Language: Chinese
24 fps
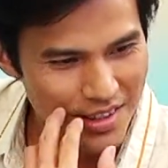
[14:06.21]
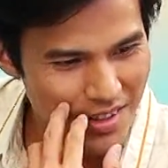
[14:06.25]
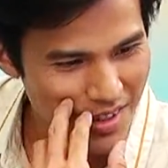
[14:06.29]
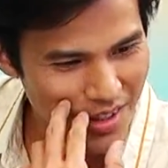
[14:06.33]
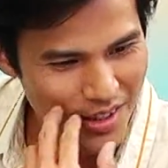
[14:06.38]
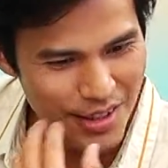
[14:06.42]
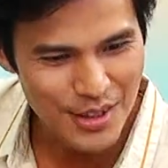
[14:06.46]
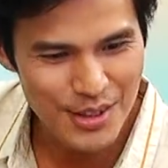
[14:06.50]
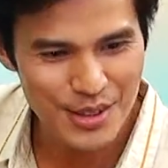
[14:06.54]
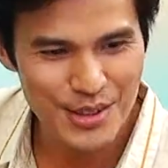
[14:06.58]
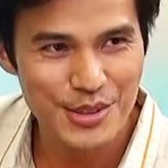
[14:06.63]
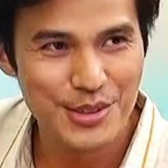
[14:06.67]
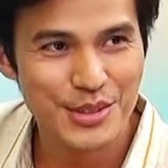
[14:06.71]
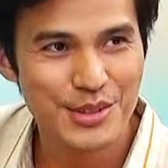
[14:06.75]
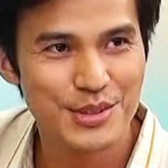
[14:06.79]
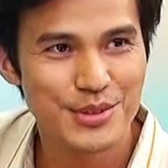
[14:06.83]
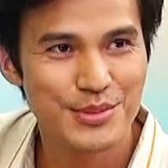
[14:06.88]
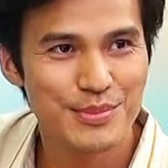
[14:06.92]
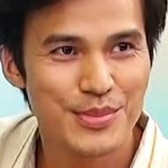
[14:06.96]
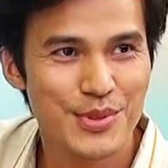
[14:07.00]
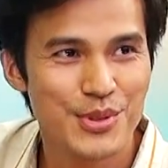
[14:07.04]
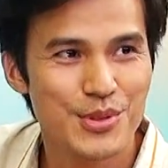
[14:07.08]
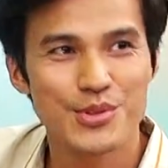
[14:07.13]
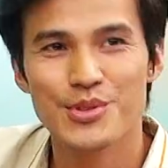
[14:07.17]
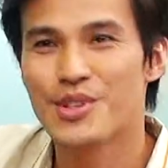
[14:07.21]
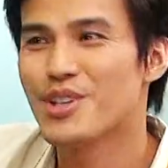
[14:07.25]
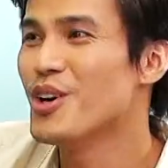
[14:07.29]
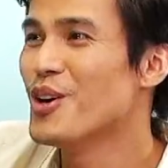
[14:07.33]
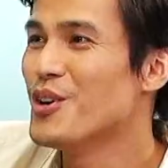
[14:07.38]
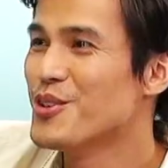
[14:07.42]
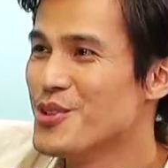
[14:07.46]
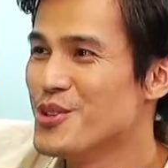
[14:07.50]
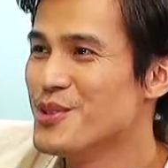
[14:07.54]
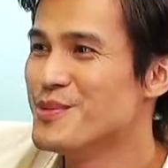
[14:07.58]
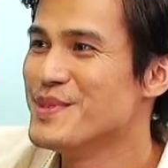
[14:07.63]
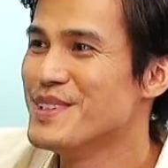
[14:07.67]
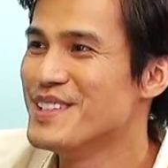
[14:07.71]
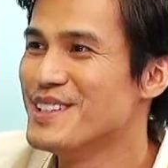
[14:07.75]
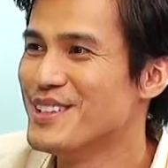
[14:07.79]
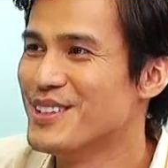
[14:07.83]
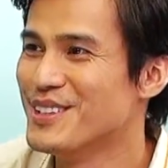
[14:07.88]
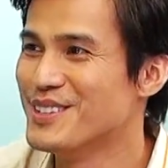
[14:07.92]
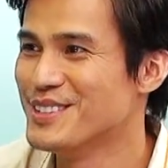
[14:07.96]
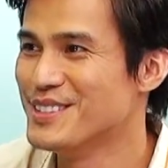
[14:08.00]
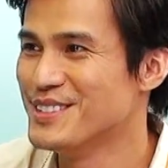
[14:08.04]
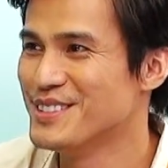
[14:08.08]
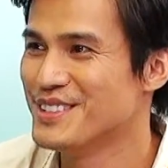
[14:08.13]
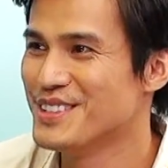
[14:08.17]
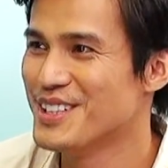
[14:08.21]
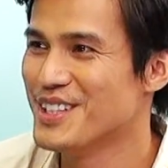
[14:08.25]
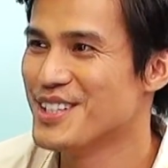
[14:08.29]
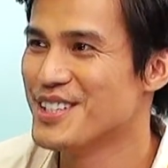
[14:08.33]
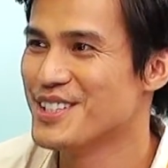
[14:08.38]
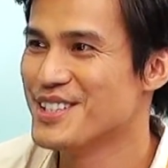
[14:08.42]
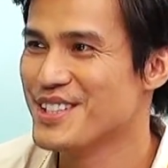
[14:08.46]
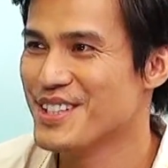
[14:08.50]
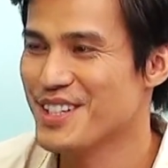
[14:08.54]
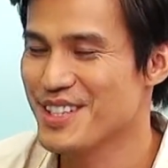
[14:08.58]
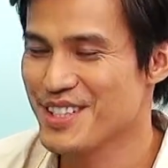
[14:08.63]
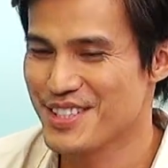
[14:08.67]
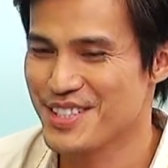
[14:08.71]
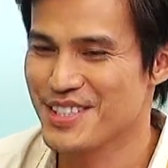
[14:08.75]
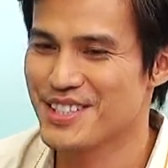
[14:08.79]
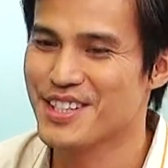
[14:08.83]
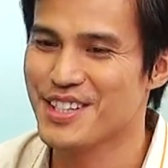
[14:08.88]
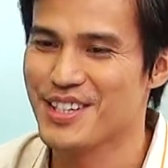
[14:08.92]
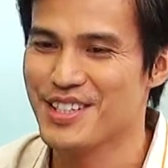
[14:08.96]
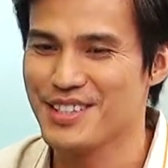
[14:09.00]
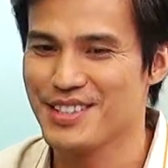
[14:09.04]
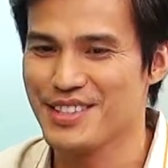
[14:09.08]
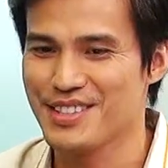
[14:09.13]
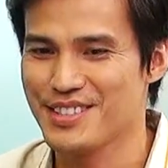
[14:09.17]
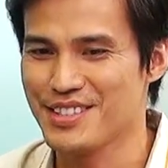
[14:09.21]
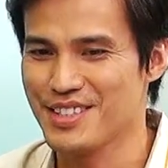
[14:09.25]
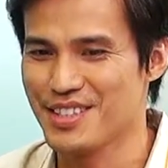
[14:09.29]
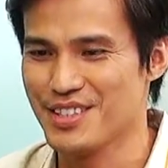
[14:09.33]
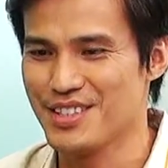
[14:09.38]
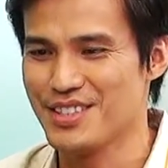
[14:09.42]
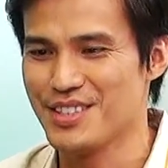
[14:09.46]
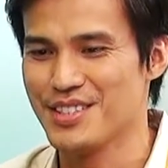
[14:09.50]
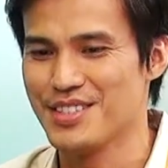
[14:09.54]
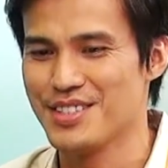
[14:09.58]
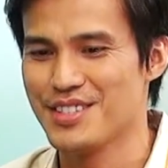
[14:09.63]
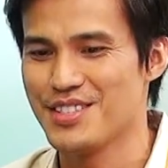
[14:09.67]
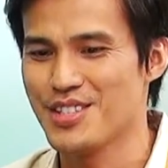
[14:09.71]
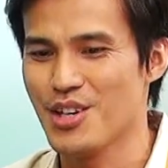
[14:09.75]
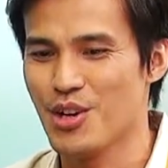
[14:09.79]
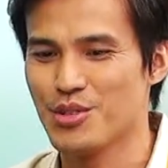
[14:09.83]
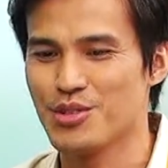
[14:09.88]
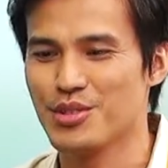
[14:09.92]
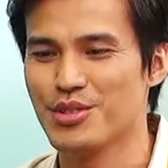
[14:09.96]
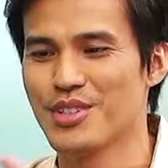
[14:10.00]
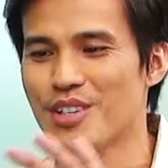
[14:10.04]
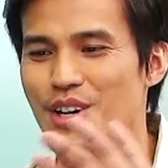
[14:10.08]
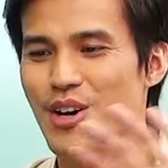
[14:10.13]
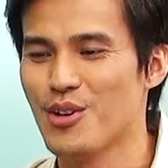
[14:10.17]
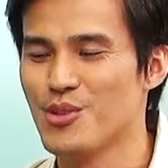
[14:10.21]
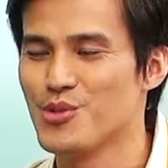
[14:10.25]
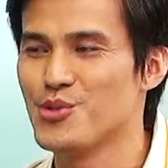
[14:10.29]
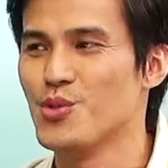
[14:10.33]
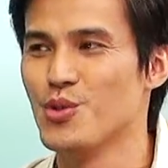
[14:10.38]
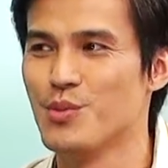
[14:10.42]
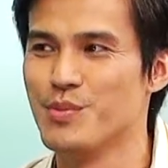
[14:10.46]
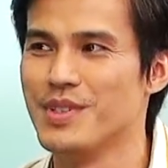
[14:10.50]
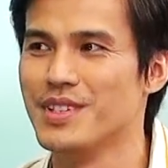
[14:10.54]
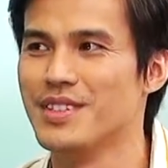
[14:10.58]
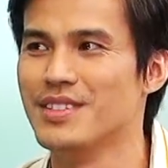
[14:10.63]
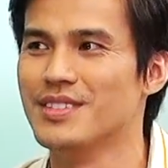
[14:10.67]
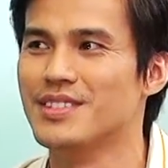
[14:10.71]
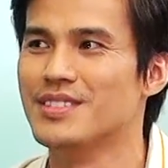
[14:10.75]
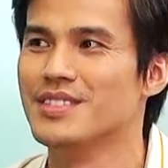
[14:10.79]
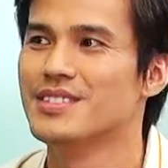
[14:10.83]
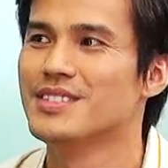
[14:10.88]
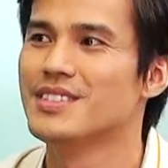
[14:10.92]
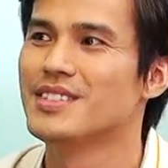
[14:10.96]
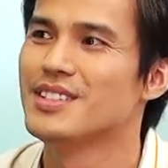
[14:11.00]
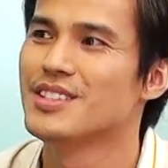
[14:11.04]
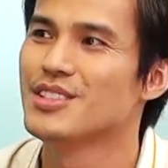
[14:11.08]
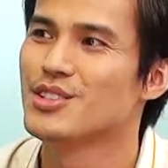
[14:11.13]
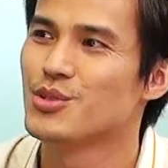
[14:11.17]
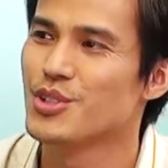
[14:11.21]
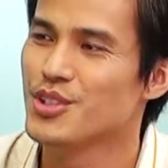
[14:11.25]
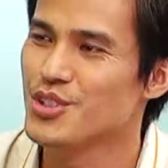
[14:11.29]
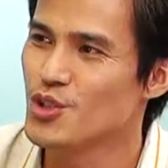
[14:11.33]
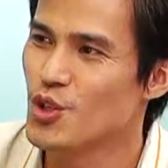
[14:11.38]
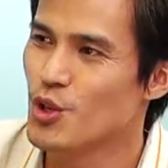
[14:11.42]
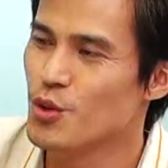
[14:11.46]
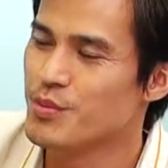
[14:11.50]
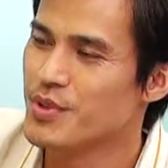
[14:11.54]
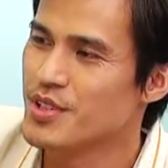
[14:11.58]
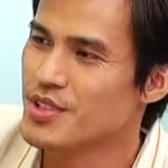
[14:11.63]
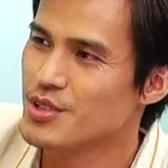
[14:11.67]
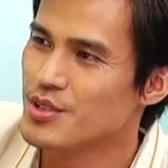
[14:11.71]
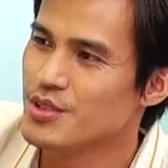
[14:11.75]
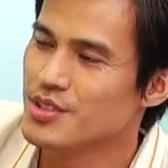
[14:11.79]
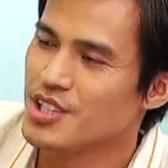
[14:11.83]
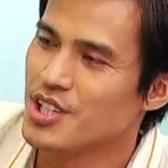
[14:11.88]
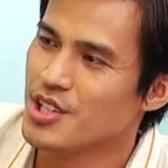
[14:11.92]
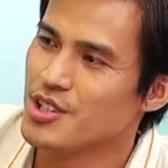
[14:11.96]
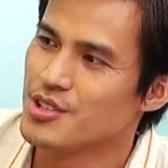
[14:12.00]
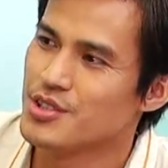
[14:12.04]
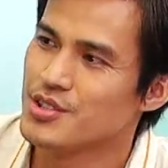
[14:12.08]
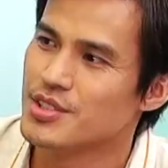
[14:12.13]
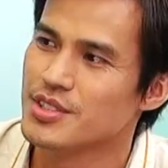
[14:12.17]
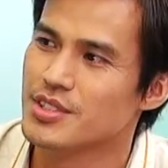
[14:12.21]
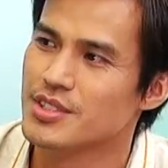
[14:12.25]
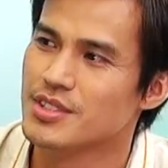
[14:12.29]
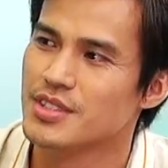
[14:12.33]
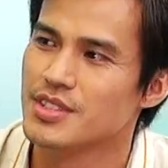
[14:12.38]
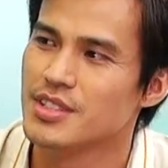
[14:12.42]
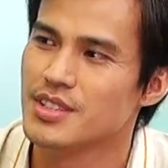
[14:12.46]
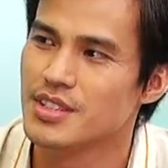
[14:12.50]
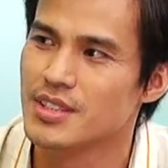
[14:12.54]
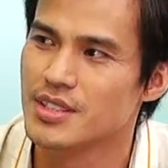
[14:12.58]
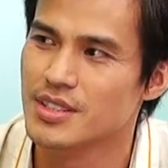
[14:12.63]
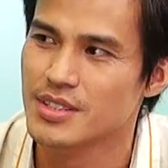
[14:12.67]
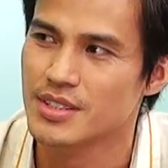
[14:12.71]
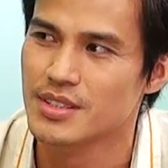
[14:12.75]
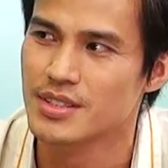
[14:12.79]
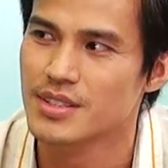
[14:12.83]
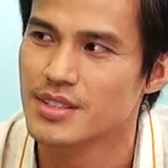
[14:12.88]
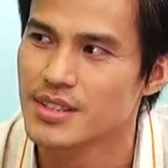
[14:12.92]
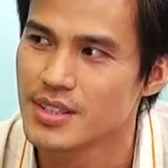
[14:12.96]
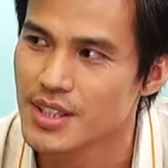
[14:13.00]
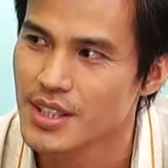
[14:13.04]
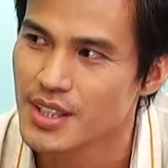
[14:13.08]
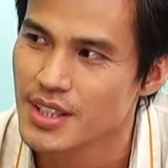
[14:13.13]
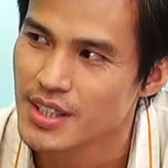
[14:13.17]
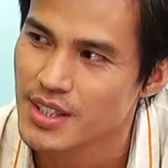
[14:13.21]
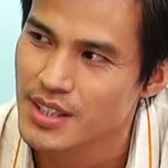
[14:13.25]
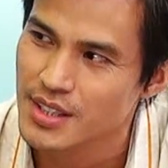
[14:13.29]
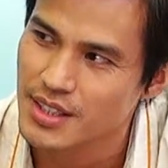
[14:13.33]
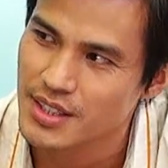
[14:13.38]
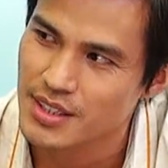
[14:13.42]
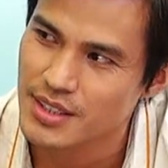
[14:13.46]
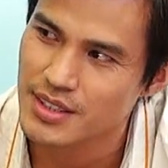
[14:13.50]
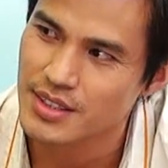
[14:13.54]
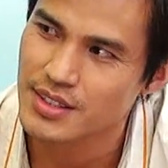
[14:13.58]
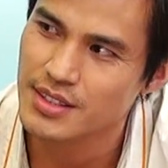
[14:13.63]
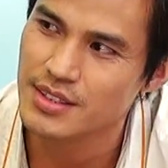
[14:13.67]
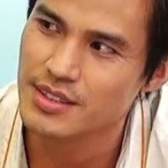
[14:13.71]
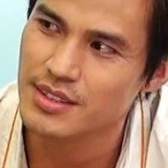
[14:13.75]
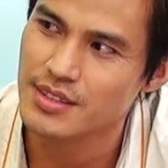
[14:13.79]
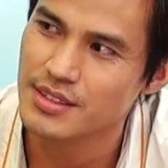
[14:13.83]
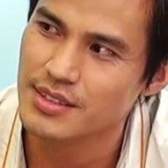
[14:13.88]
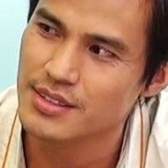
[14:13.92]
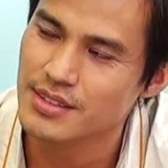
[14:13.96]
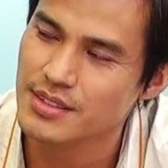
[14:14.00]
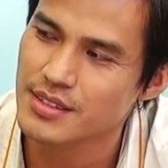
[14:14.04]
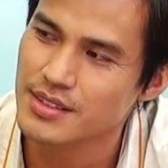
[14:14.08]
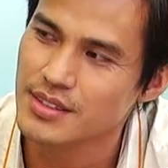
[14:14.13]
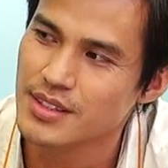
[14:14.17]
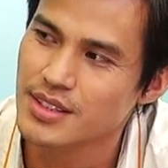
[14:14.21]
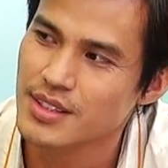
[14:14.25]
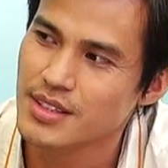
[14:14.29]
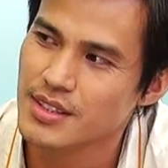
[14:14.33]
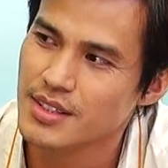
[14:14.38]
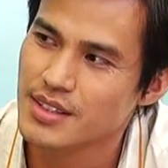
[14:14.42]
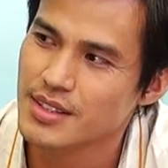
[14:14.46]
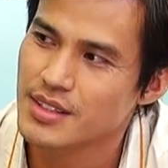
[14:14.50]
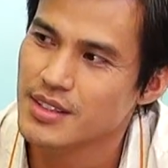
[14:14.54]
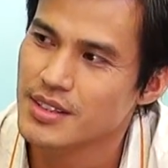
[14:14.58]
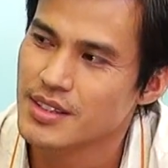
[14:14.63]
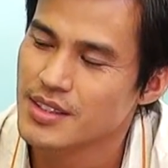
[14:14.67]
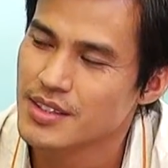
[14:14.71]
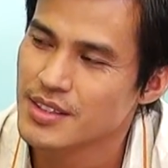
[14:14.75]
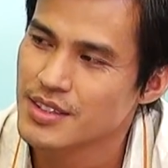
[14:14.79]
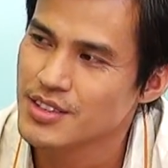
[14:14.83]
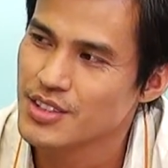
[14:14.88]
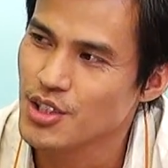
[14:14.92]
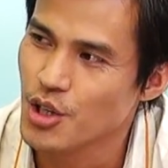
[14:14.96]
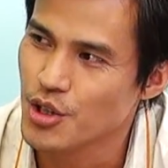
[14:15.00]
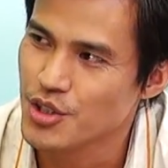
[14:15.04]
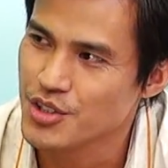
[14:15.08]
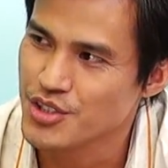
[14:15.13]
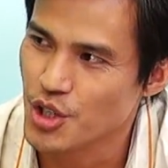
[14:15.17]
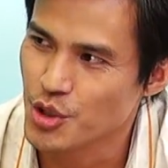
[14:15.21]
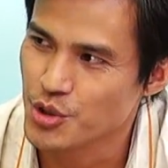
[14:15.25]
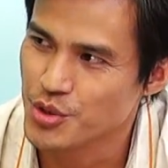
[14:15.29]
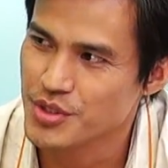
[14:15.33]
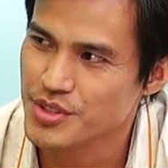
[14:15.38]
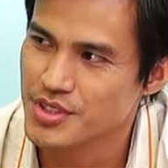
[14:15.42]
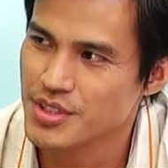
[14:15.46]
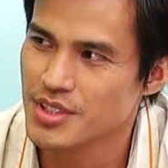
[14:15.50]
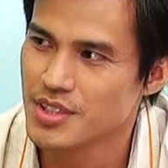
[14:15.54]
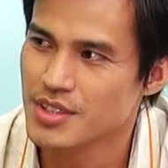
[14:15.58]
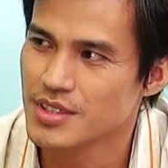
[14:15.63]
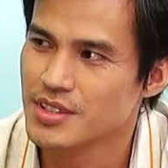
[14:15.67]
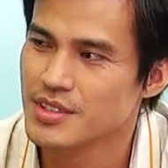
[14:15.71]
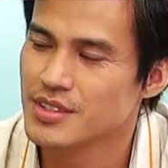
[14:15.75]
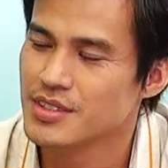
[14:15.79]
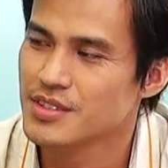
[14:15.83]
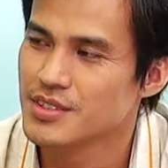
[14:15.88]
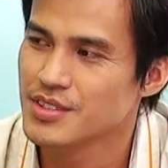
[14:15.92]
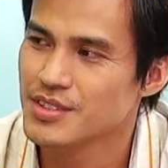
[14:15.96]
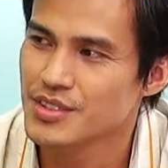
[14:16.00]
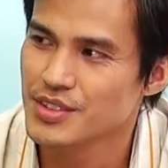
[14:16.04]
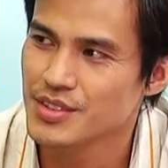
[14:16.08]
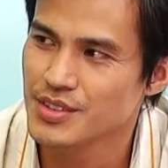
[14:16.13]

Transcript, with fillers: 靠，比如说靠右边哦，那那现在整个教室靠左边了，所以右边就等于是一个一个小小学生